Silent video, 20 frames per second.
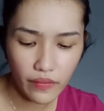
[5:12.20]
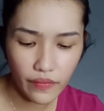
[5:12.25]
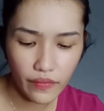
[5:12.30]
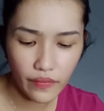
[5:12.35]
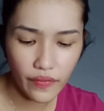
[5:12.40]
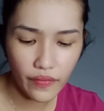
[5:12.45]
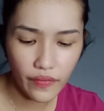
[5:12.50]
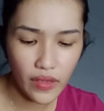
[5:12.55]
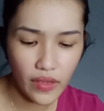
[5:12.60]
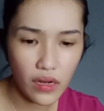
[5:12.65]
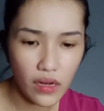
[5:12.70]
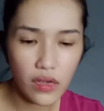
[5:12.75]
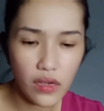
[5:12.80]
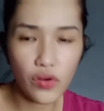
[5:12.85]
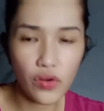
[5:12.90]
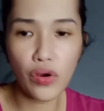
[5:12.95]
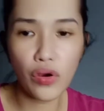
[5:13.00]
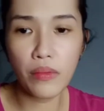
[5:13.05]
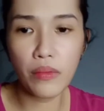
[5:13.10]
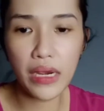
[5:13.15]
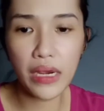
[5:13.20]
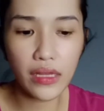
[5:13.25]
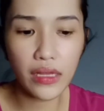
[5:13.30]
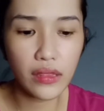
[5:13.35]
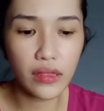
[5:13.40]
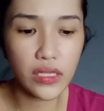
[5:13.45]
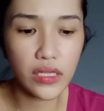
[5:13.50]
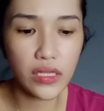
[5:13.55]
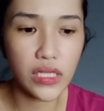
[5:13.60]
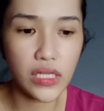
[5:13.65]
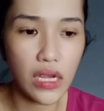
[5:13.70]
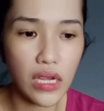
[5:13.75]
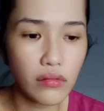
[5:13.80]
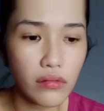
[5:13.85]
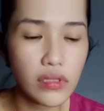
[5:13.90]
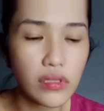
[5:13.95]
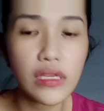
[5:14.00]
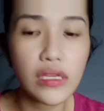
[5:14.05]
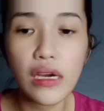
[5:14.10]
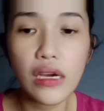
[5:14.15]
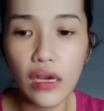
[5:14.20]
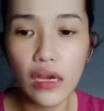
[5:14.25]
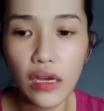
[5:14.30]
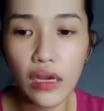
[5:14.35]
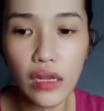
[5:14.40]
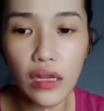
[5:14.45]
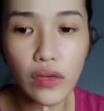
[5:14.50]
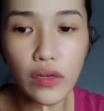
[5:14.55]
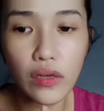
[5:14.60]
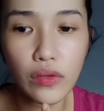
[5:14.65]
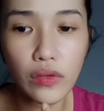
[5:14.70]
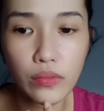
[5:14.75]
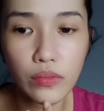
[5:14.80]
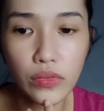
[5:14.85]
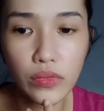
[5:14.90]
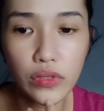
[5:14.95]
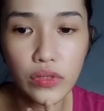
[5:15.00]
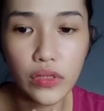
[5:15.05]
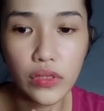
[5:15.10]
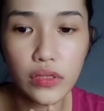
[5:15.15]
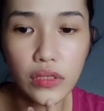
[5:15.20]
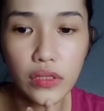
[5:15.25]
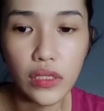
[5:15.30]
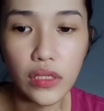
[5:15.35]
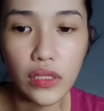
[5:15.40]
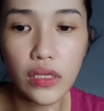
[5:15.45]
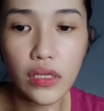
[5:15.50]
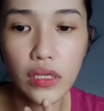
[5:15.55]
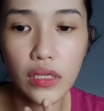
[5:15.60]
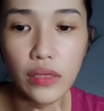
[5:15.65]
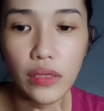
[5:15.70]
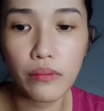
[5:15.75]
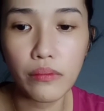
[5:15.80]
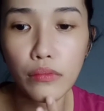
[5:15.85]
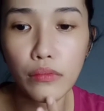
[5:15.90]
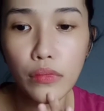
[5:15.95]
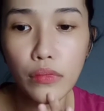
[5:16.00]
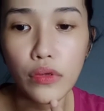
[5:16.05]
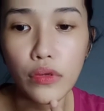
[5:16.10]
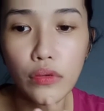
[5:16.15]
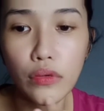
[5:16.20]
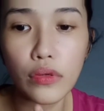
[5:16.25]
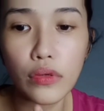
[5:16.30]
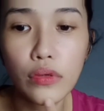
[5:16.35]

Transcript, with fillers: Feeling ko, maganda siya kung ihahalo mo siya sa cream mo.